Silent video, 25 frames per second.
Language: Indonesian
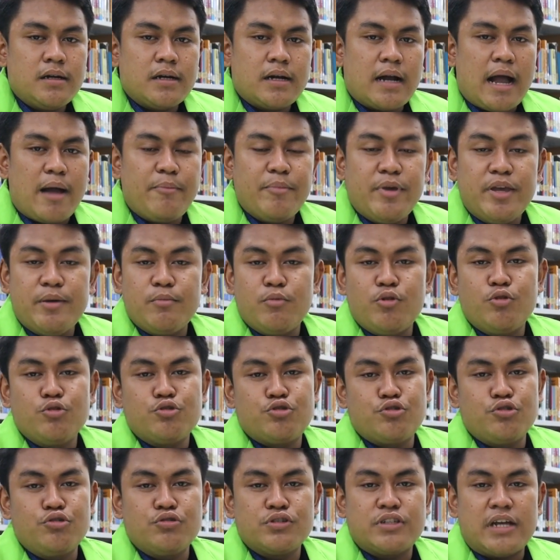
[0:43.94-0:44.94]
Kami
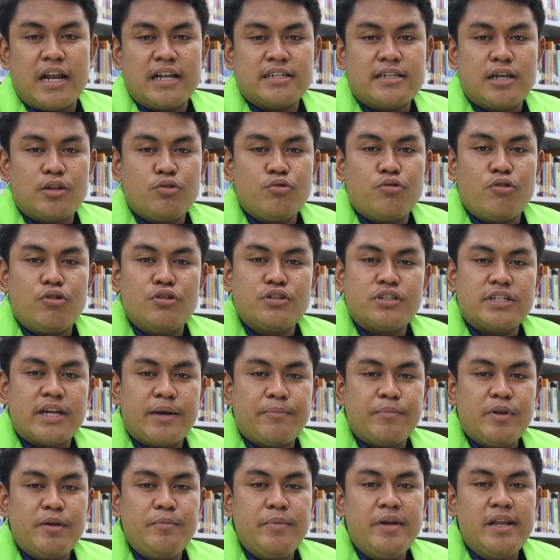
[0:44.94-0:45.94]
mengusung salah satu
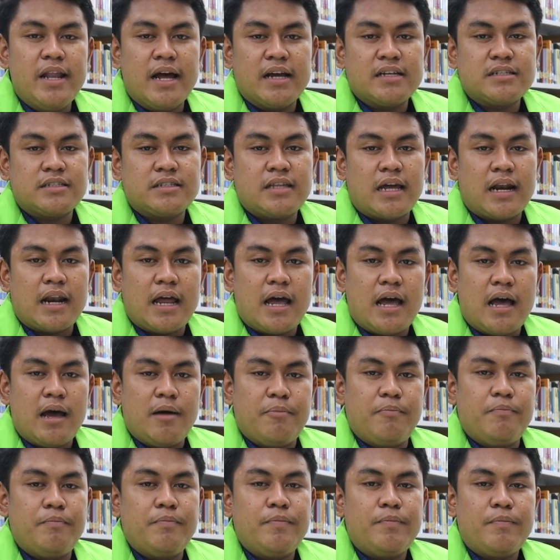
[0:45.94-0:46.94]
konsep di bidang
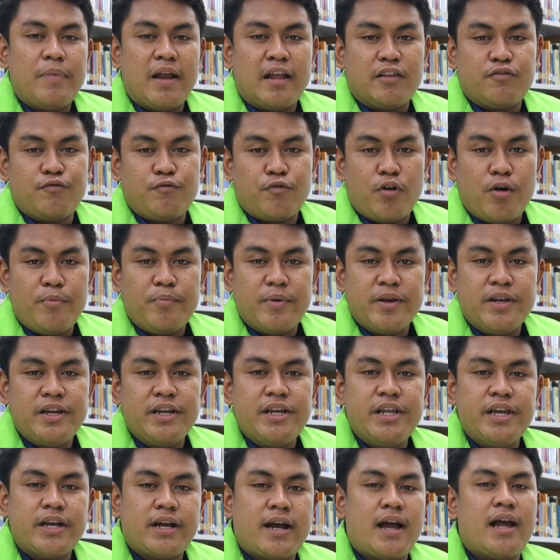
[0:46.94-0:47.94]
startup platform
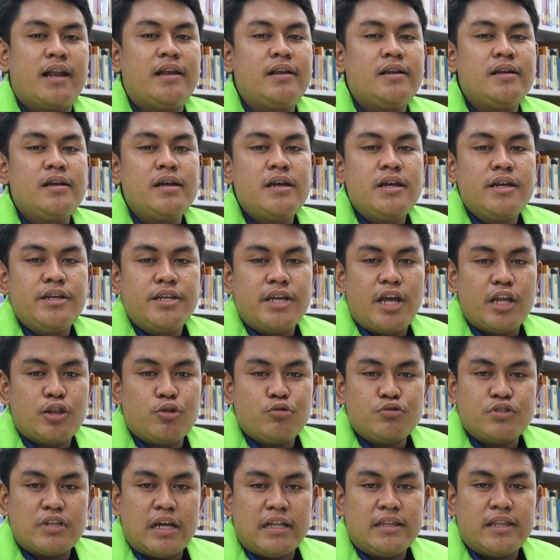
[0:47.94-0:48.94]
pendidikan
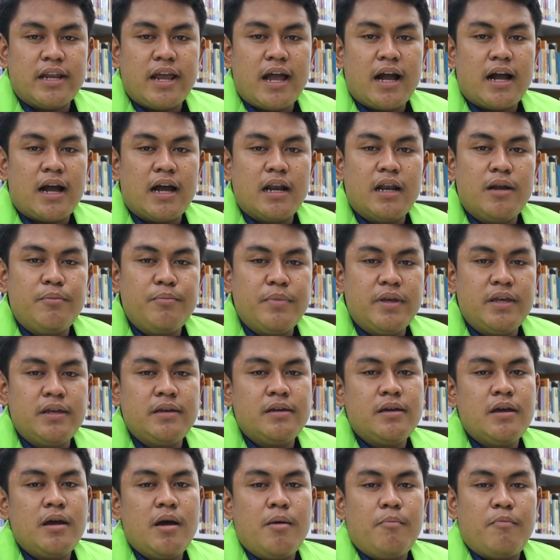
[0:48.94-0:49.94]
yaitu Santri
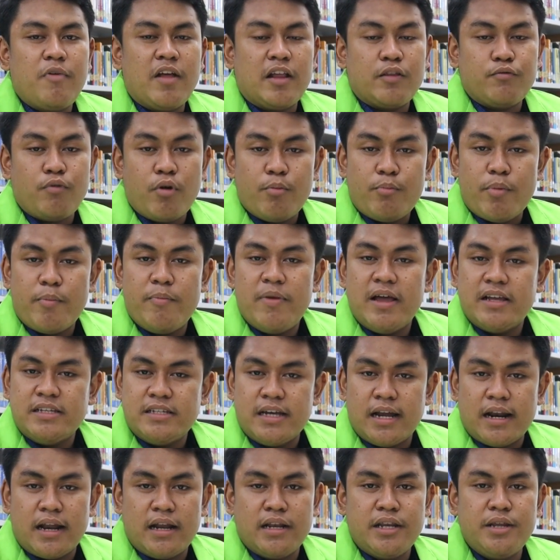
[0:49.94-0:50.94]
Academy, platform
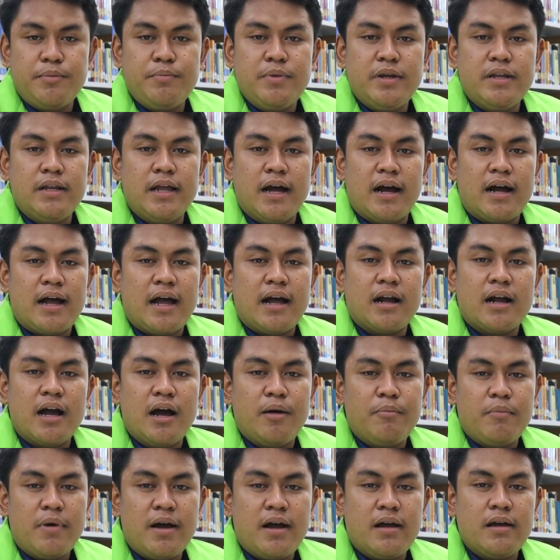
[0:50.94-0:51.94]
pembelajaran di bidang
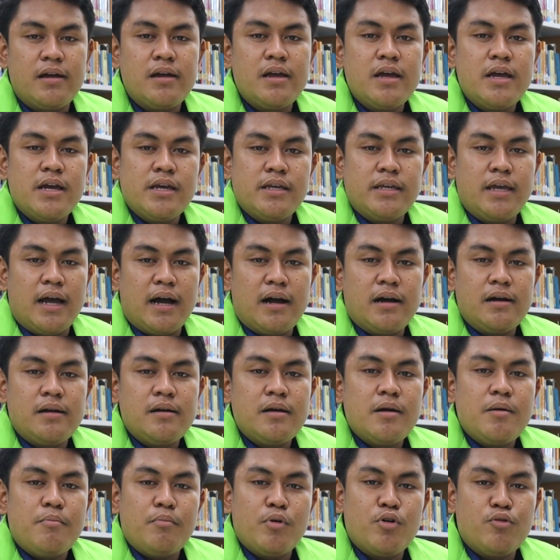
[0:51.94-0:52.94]
agama yang
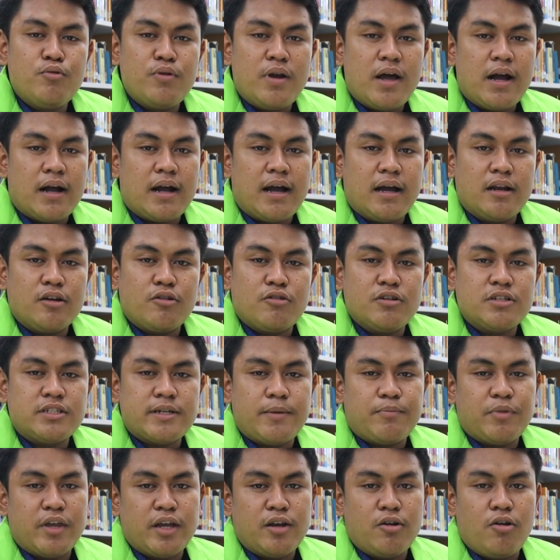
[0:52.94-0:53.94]
menggunakan
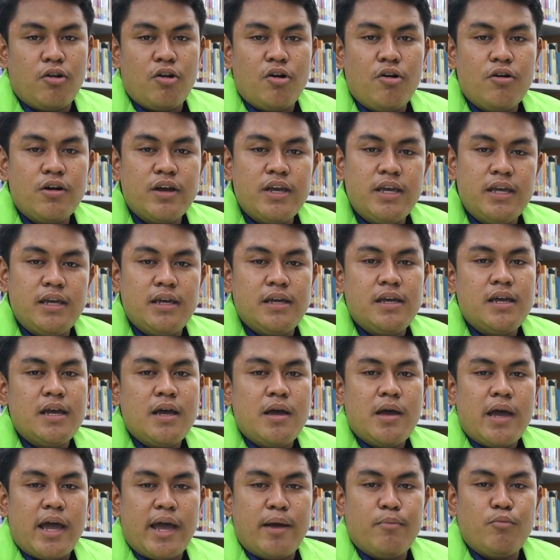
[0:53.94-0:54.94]
konsep teknologi,
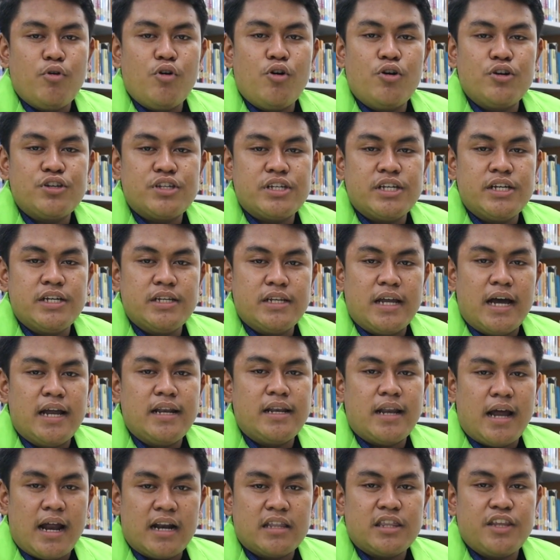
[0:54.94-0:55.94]
MOOC
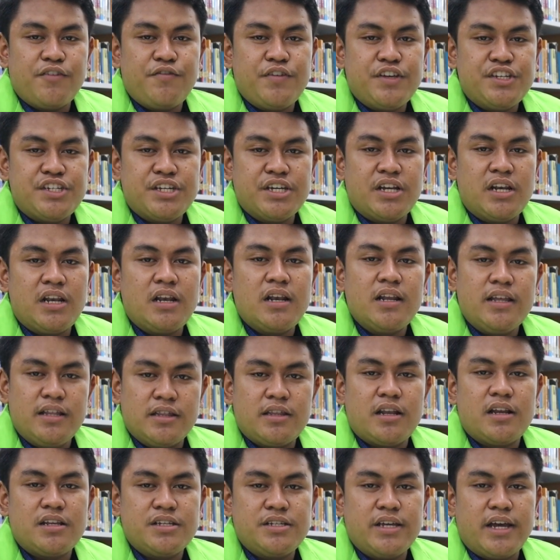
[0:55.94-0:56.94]
dan artificial
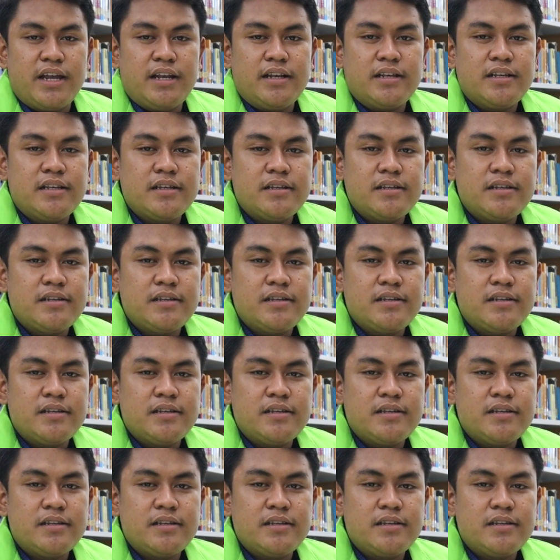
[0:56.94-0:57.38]
intelligence.